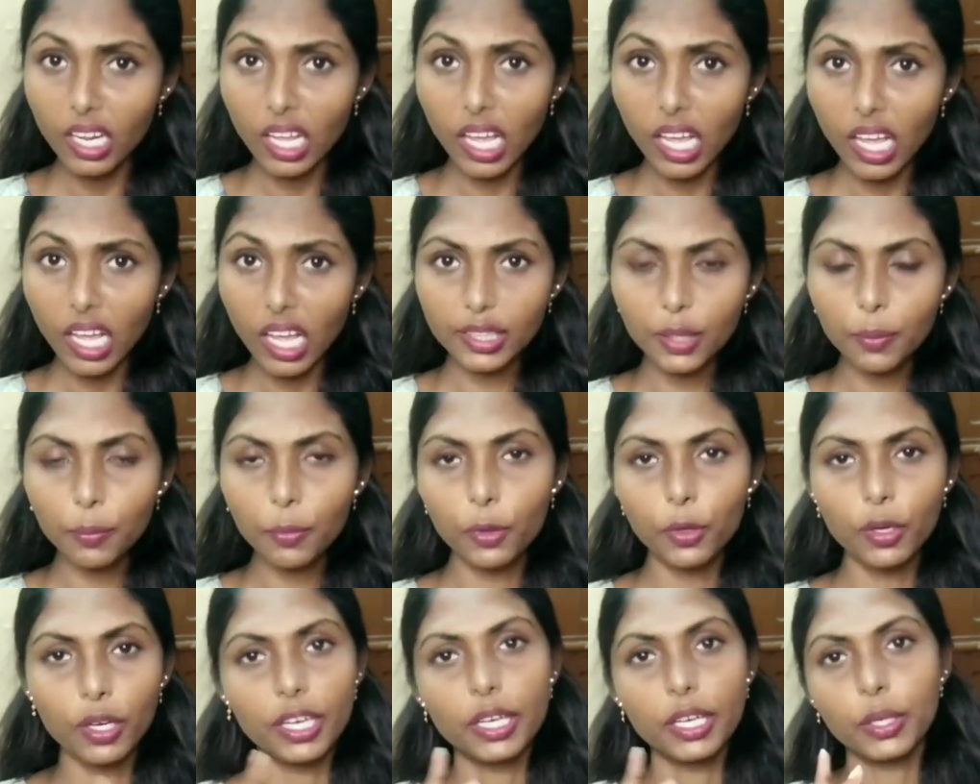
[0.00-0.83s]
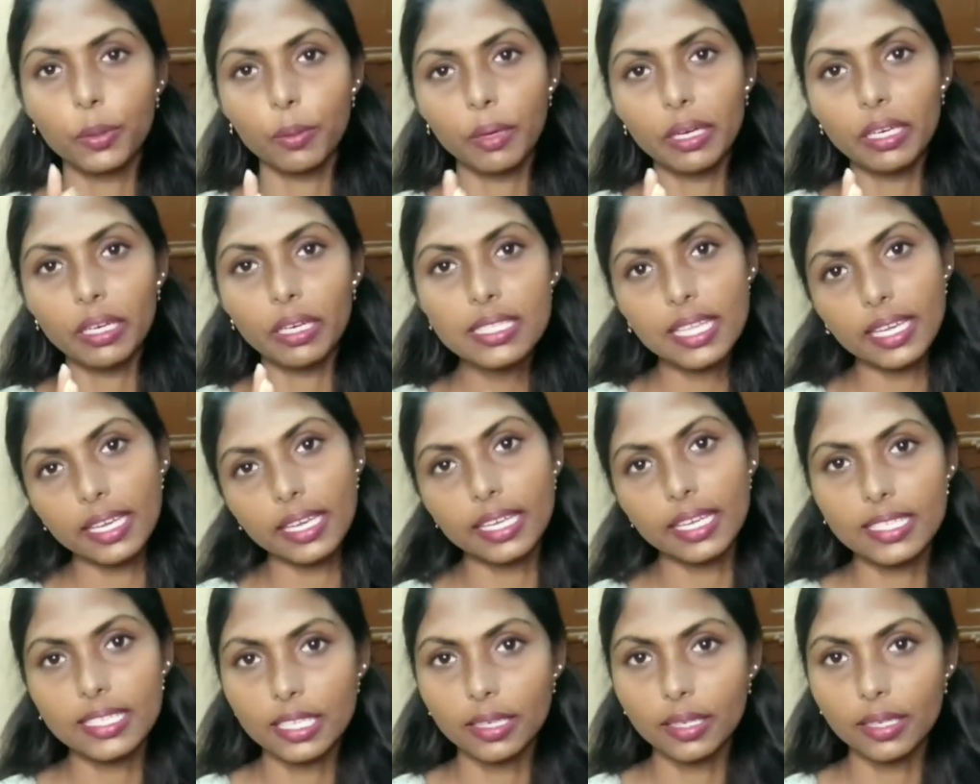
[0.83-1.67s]
அந்த பொருளை டுவெண்ட்டி
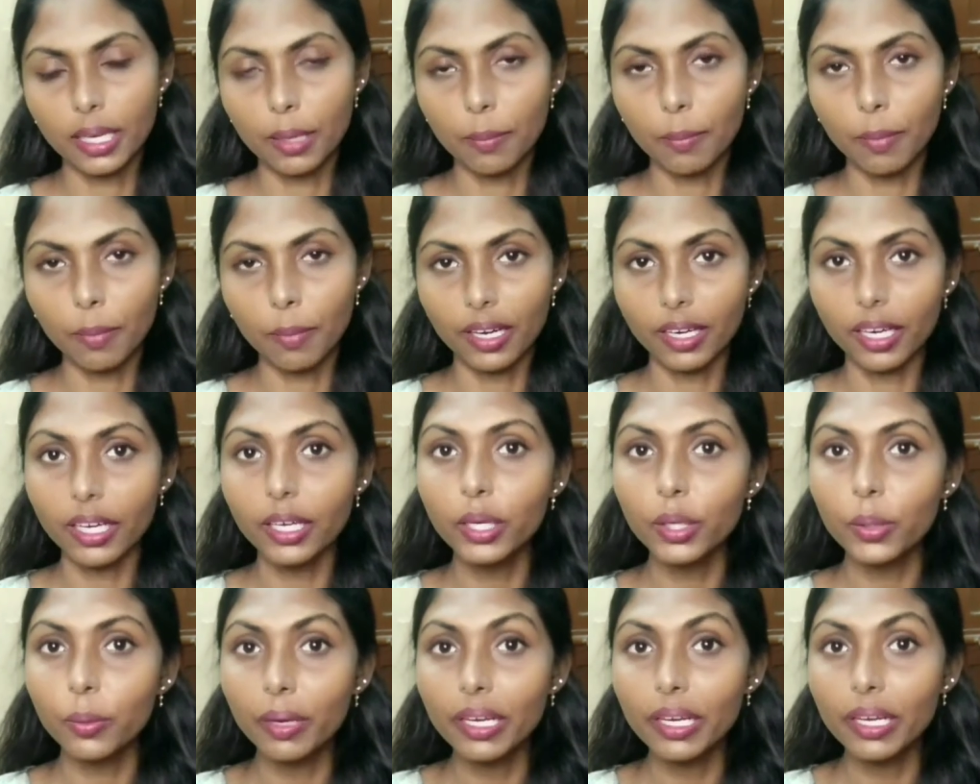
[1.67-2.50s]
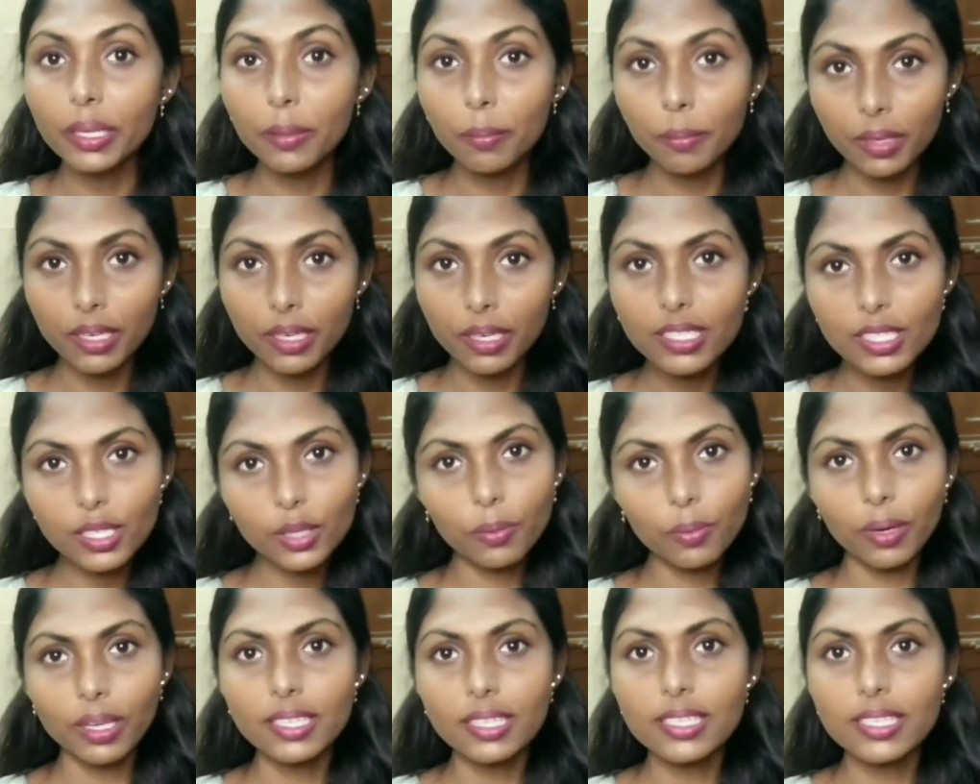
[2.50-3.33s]
செகண்ட்ஸ்க்கு நீங்கள் பாருங்கள் டுவெண்ட்டி மினிட்ஸ்க்கு
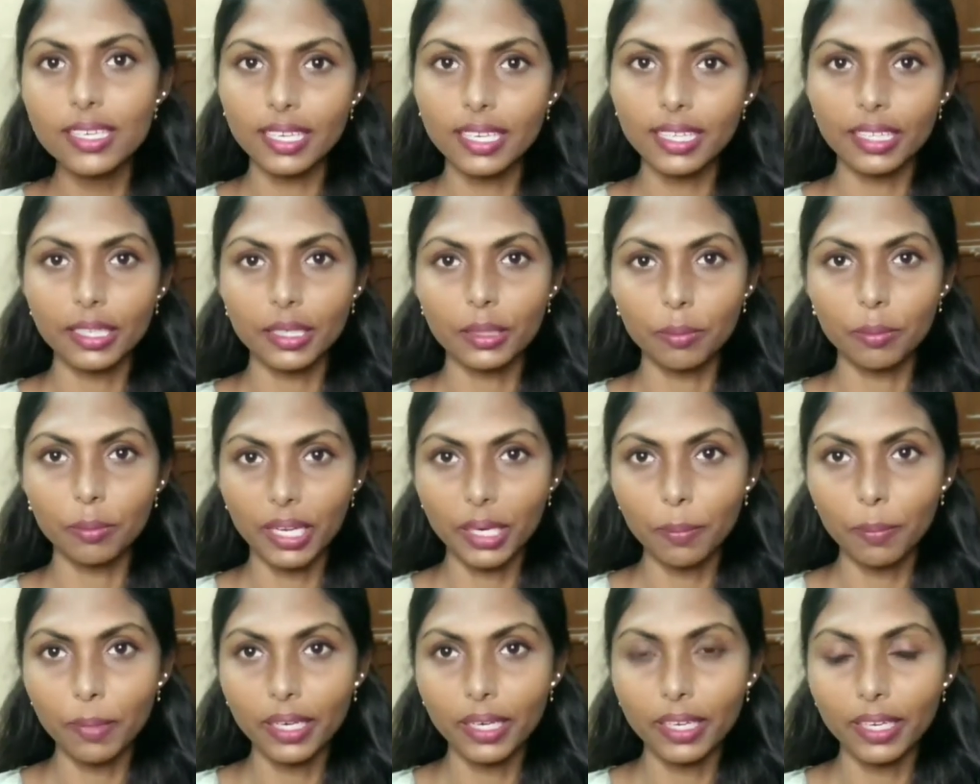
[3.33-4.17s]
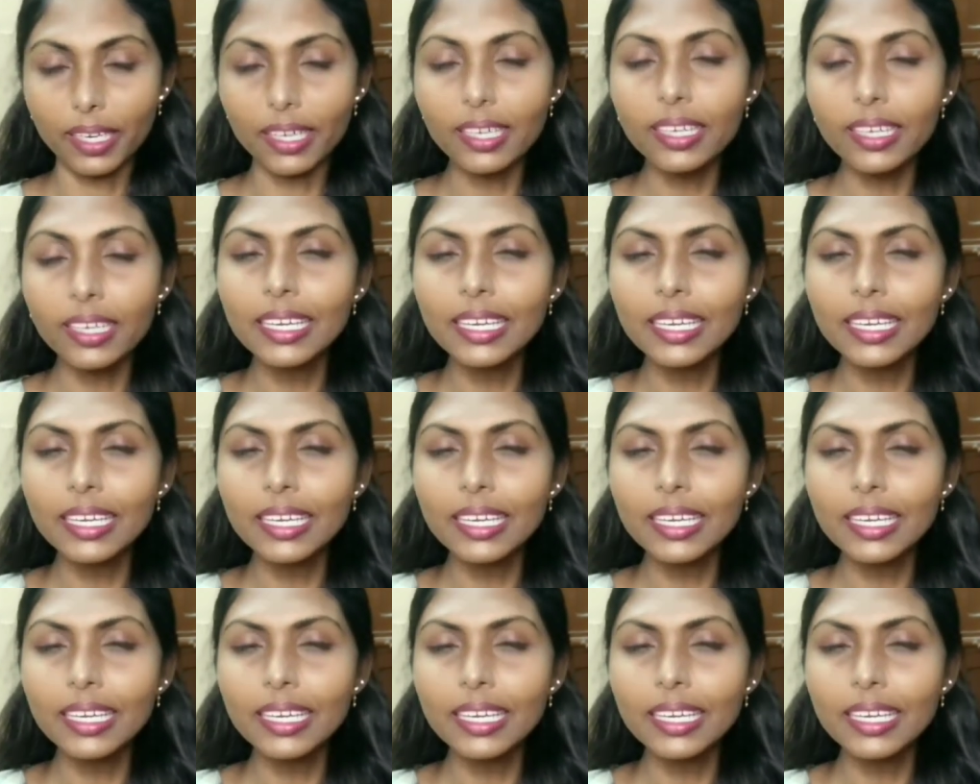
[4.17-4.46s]
ஒன்ஸ் நீங்கள் இந்த மாதிரி பண்ணுங்கள்